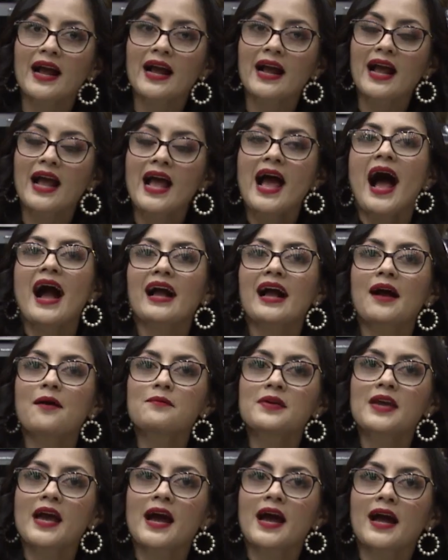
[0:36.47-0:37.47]
a
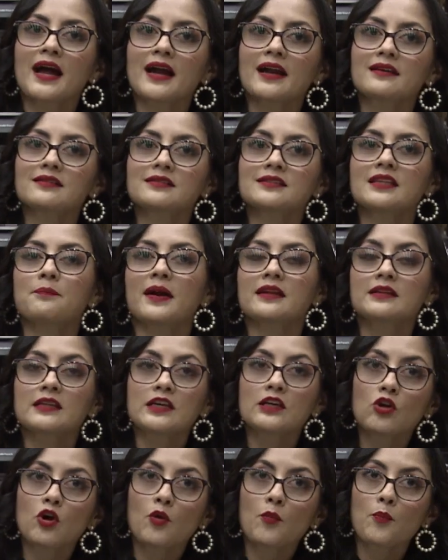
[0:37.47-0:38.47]
cambiarse de
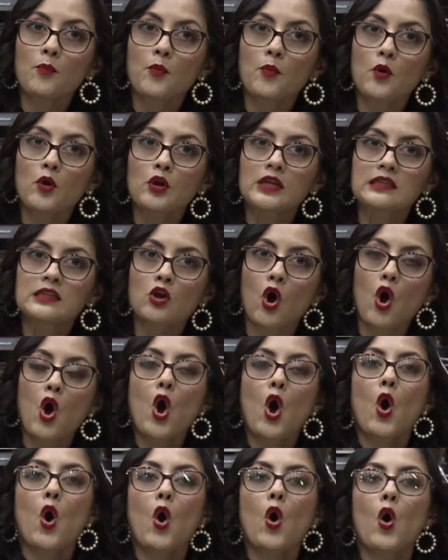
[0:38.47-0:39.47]
partido político
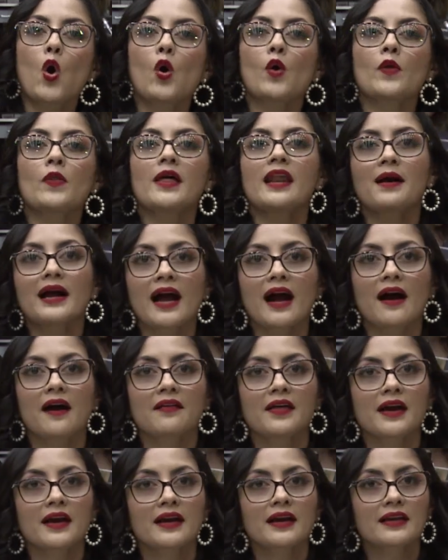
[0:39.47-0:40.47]
o de la
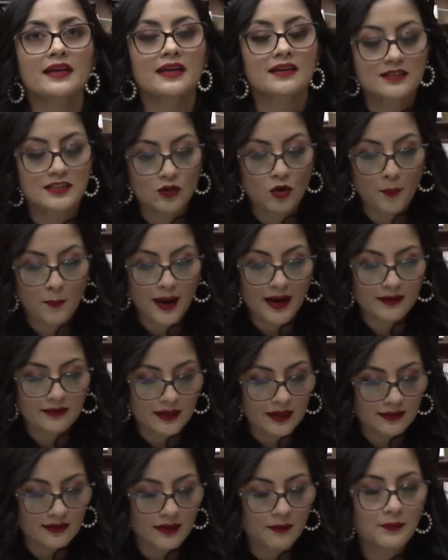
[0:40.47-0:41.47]
bancada que han sido parte,
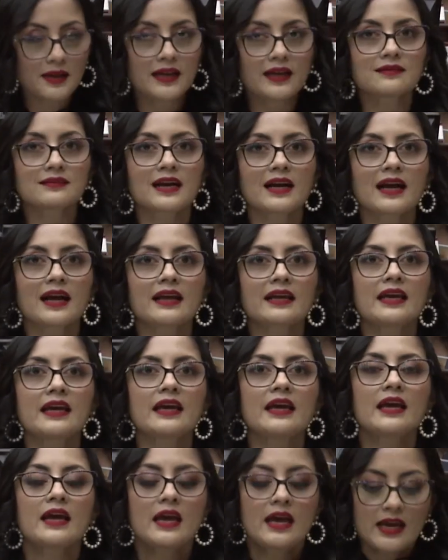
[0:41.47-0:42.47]
que también están
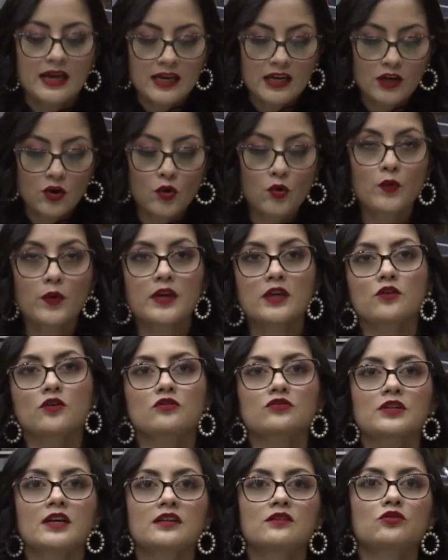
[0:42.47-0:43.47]
aquí
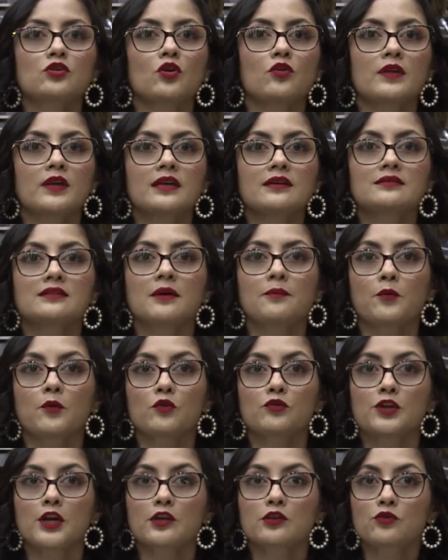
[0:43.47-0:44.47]
incluidos dentro de este
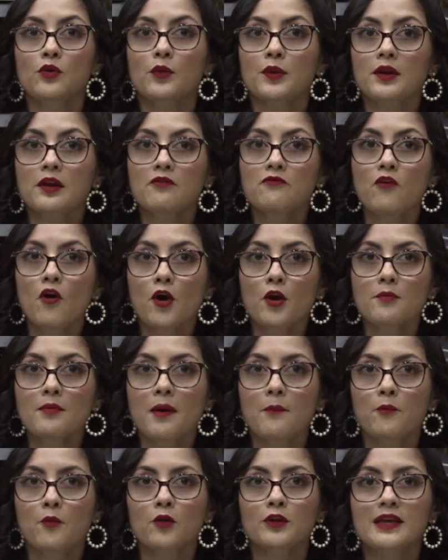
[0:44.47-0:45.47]
proyecto de
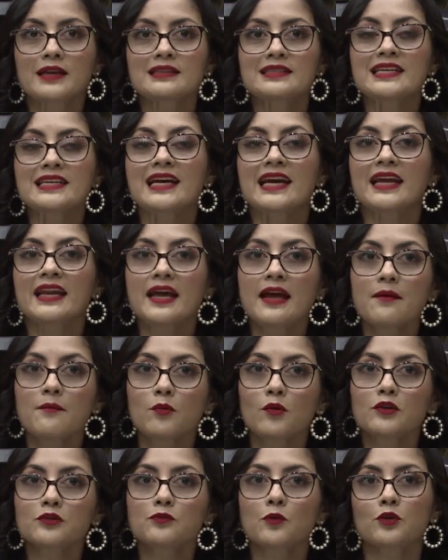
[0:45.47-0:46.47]
reforma, porque si
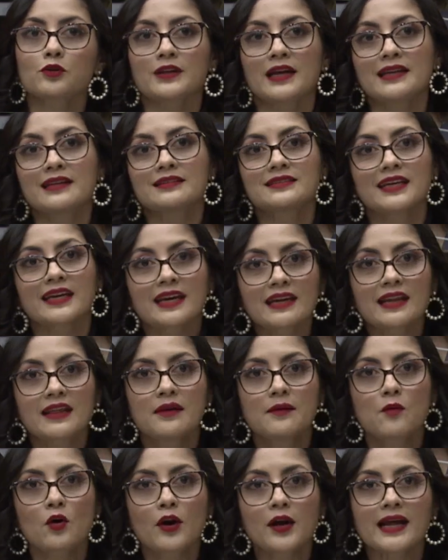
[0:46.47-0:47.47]
queremos fortalecer la
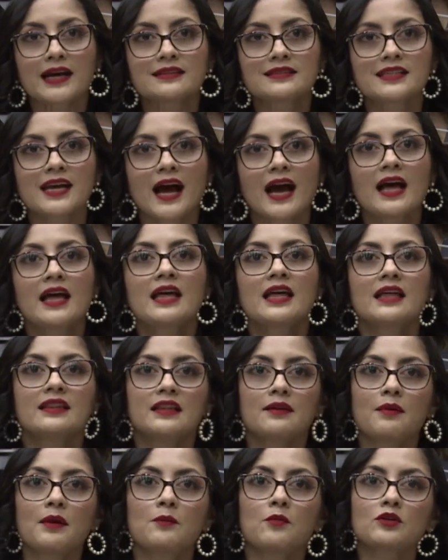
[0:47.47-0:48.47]
democracia
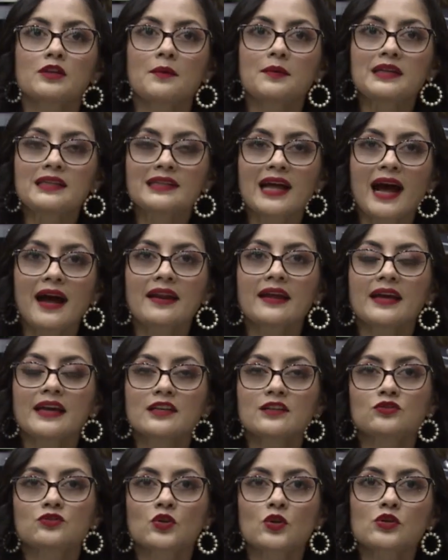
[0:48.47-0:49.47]
debemos de evitar
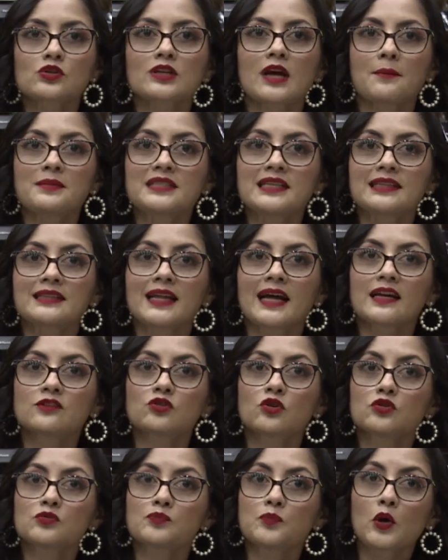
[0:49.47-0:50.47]
estos
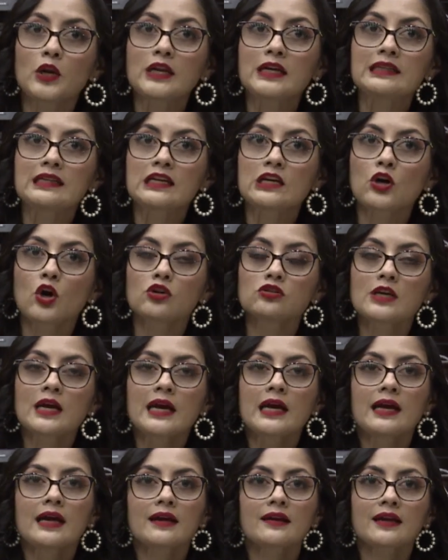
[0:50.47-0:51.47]
camisetazos políticos
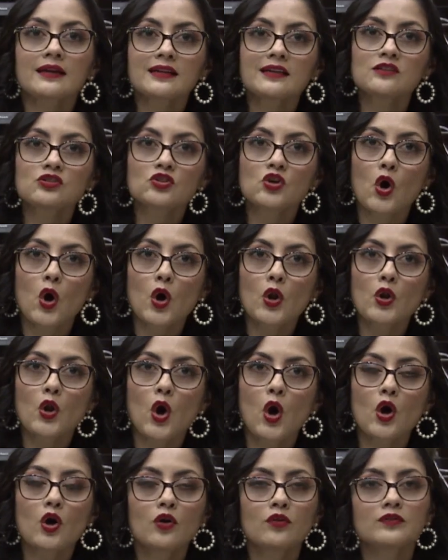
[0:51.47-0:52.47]
que tan solo
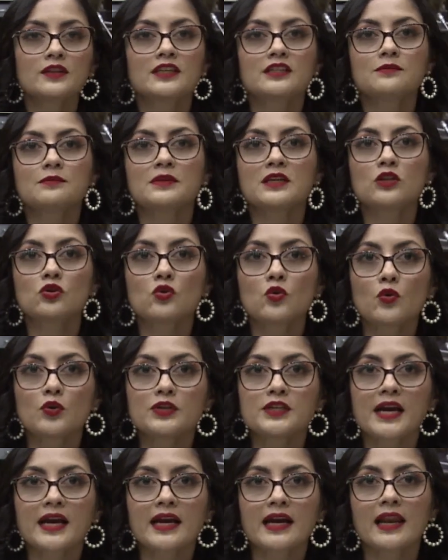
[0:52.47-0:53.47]

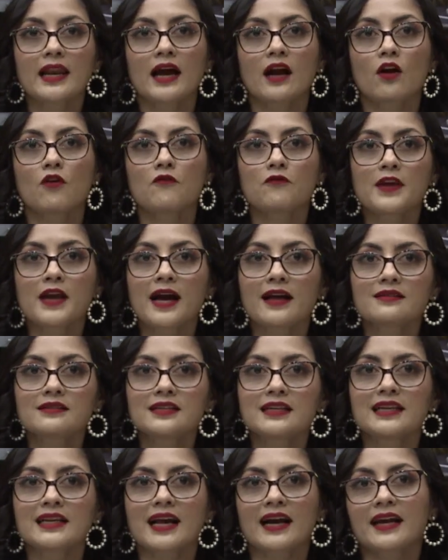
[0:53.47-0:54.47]
disminuyen la
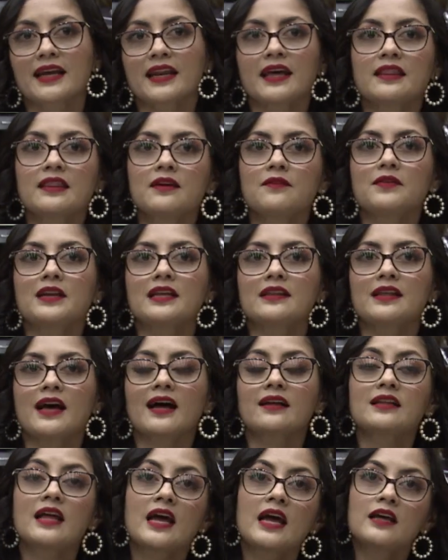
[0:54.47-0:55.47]
confianza y la
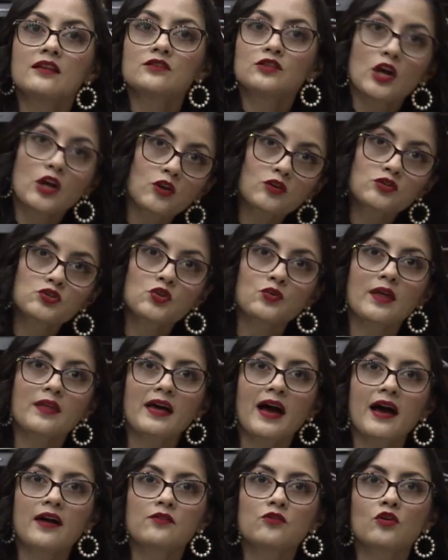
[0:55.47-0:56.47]
credibilidad de los
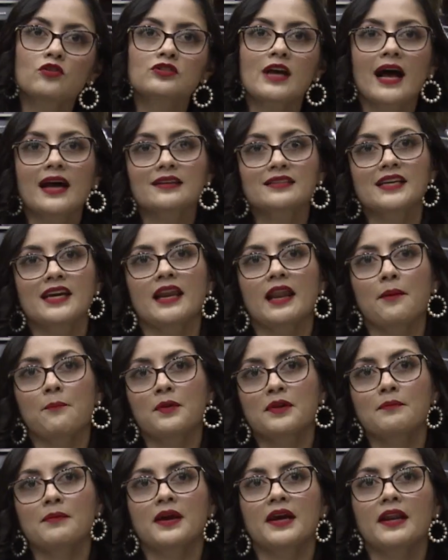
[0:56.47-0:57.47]
ciudadanos hacia la
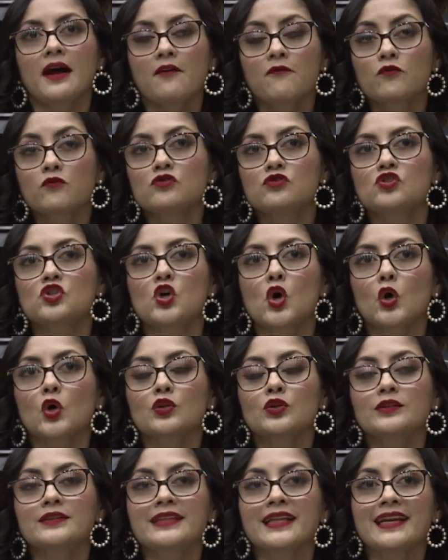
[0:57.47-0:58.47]
primera
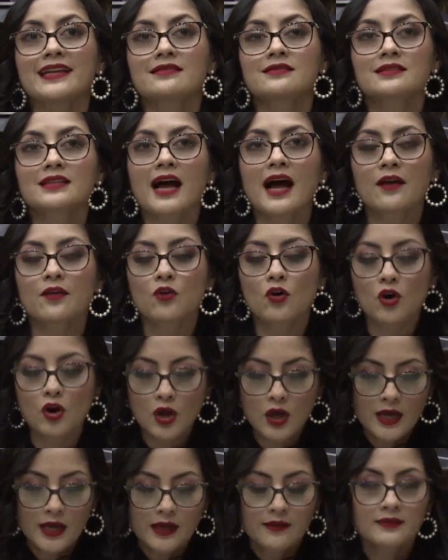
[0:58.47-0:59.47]
función del Estado.
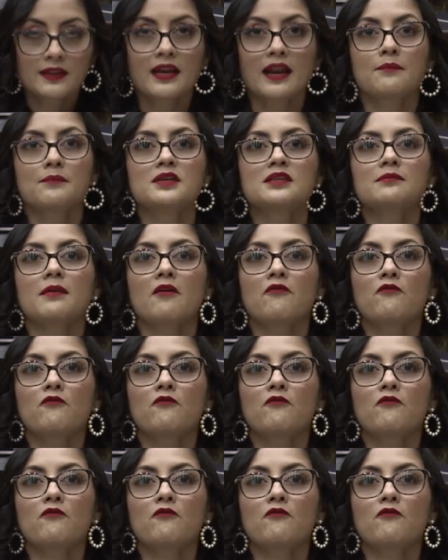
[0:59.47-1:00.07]
De la misma